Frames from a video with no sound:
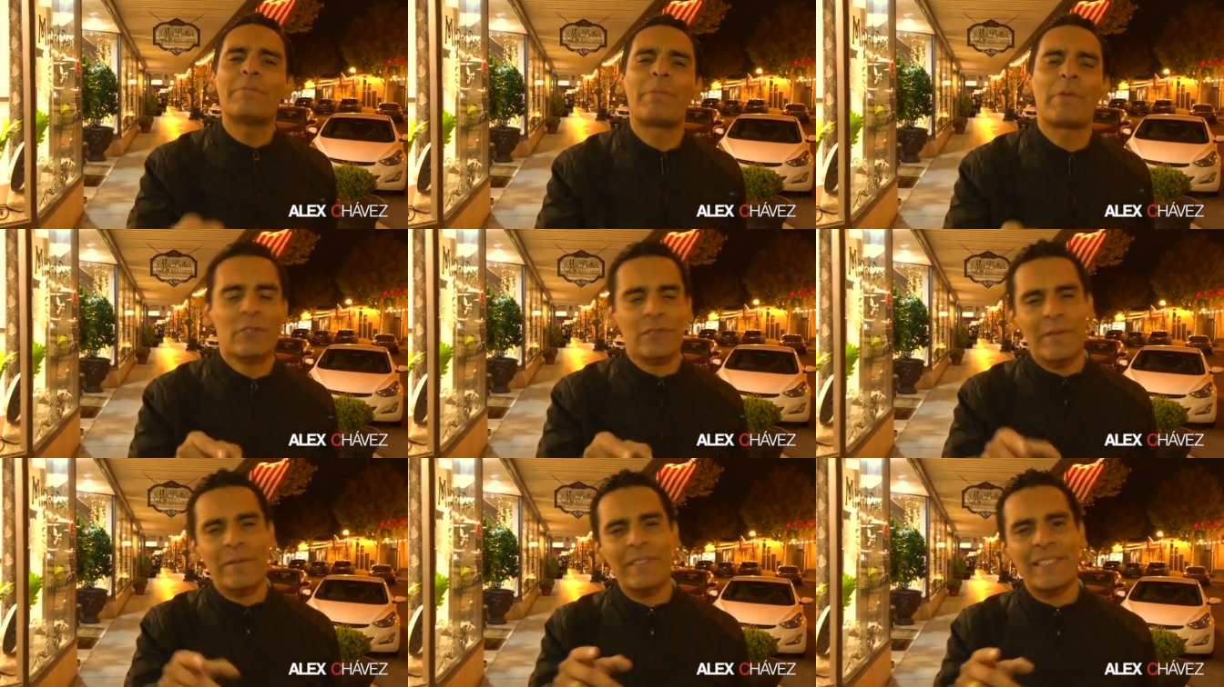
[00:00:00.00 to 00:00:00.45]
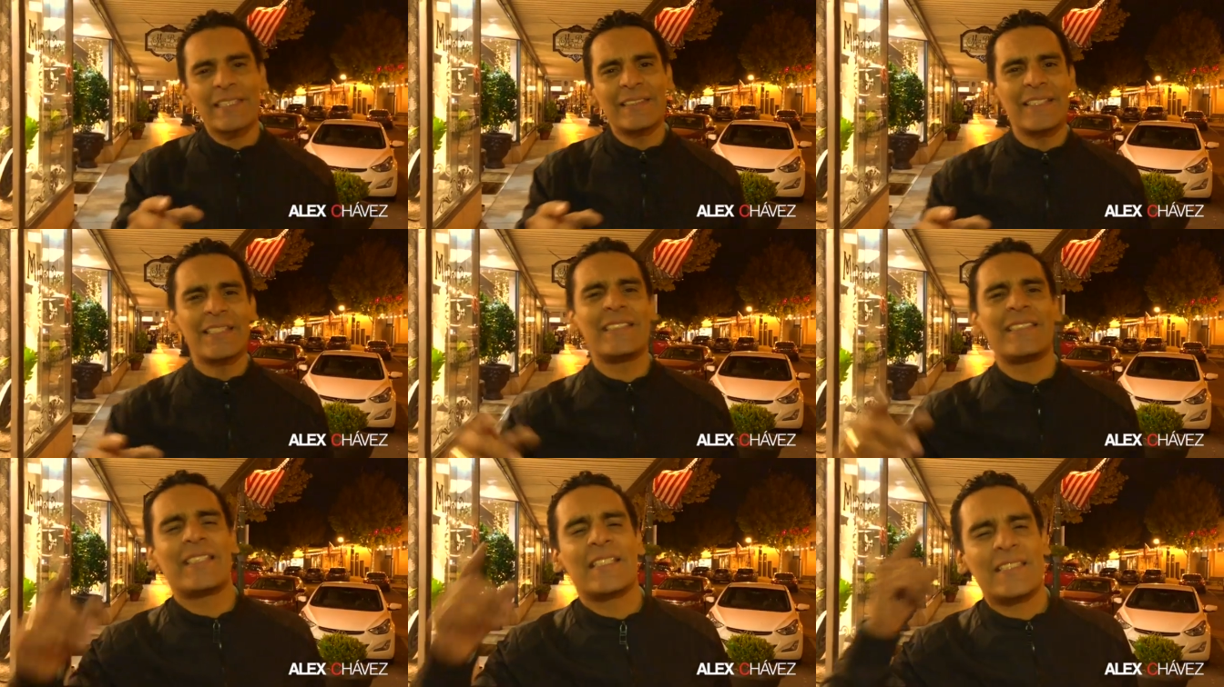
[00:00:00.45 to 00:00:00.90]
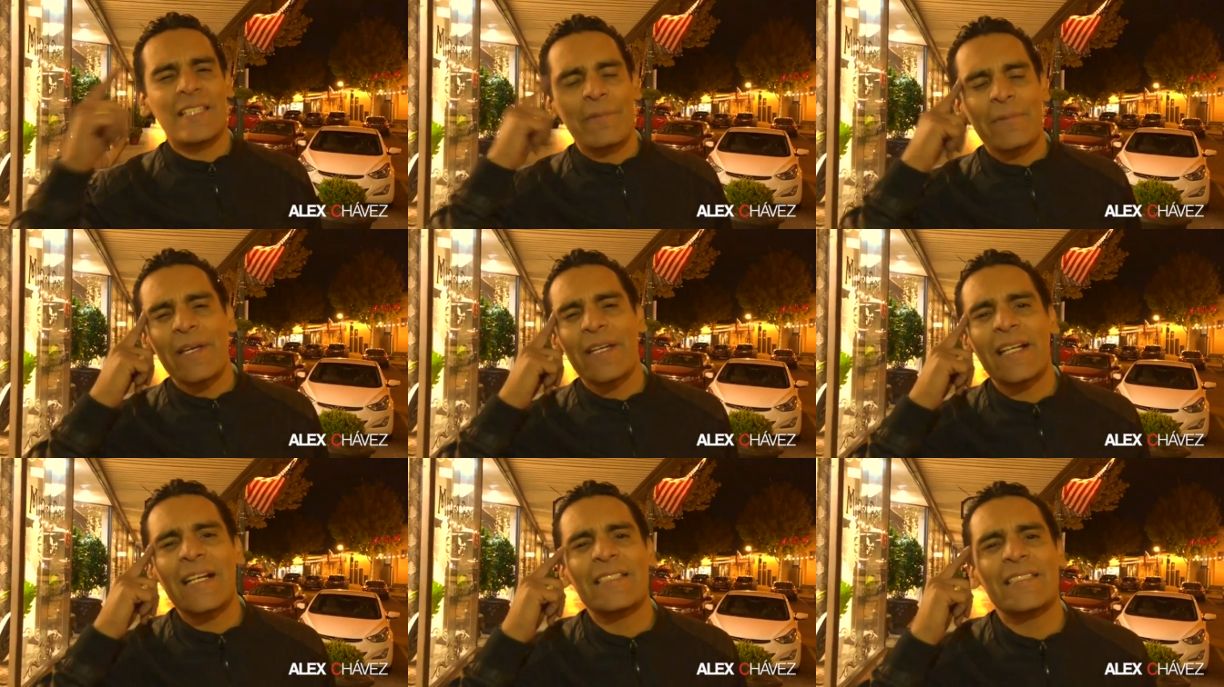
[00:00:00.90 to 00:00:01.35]
pero sabes que tienes que
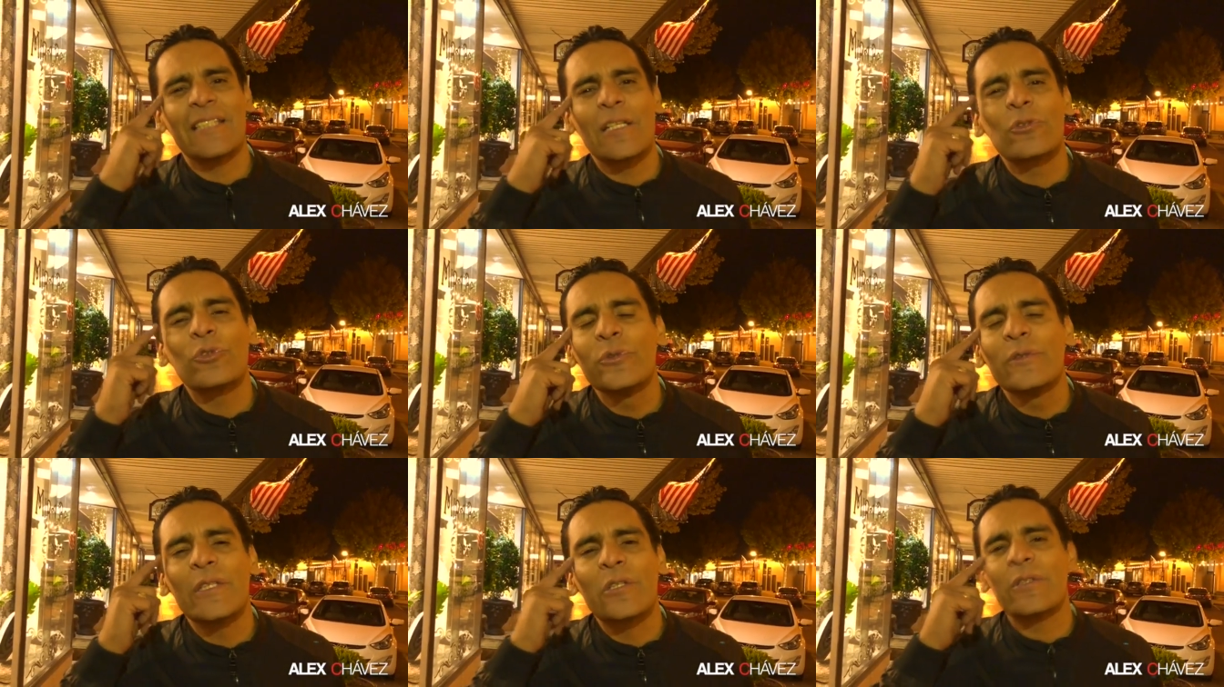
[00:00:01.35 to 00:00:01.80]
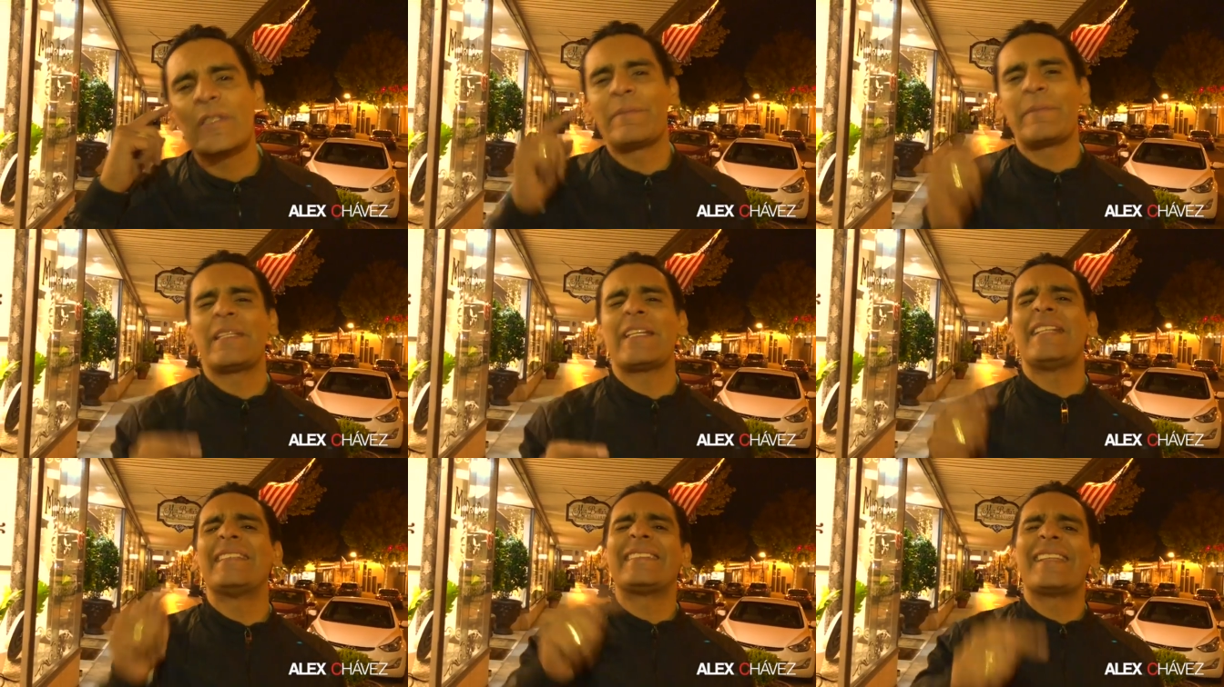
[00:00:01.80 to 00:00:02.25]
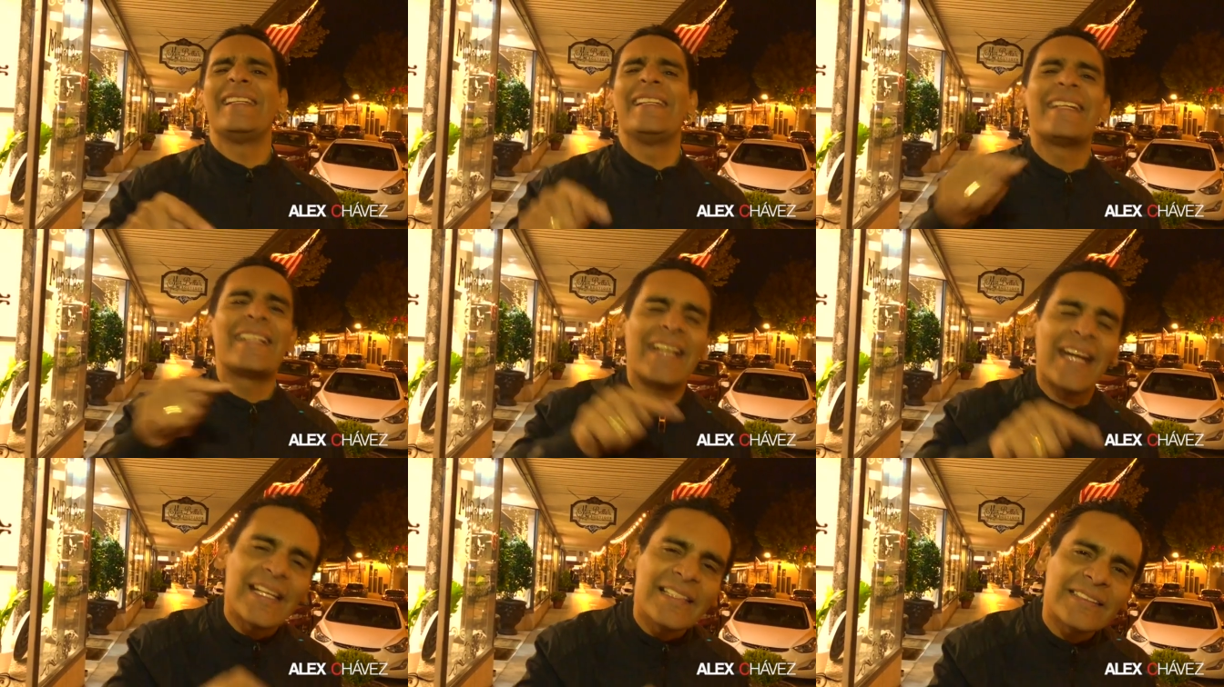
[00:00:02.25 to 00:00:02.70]
saber gastar tu dinero de manera
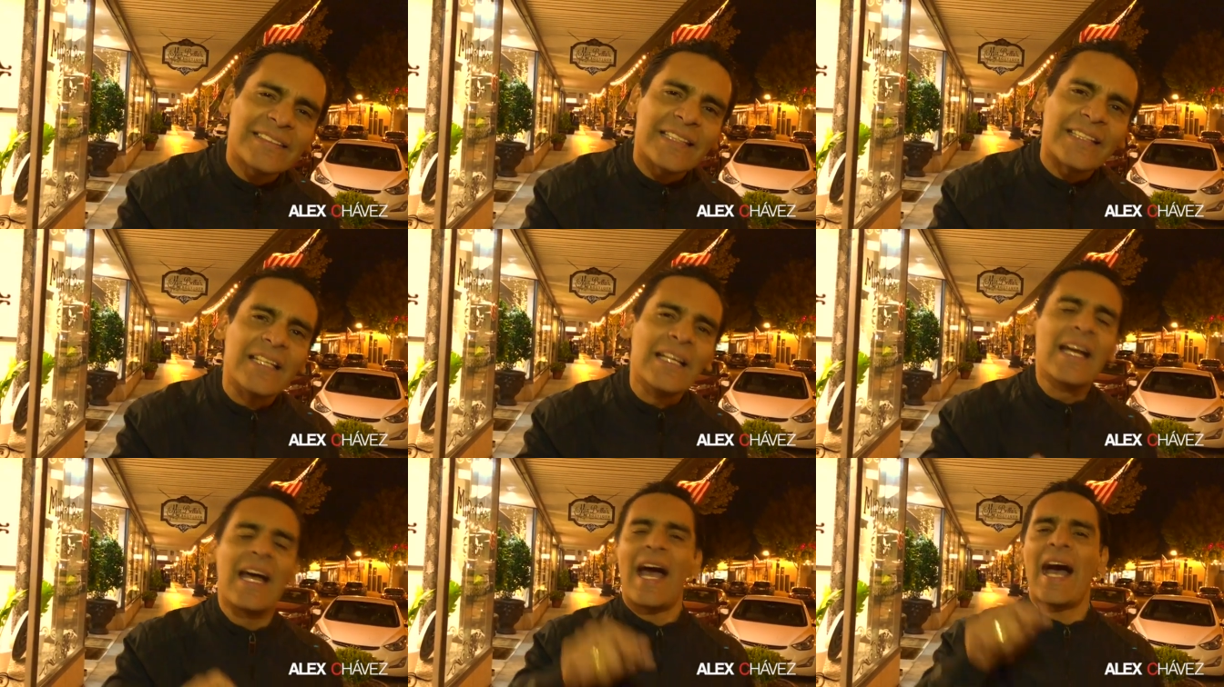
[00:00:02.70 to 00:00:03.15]
inteligente.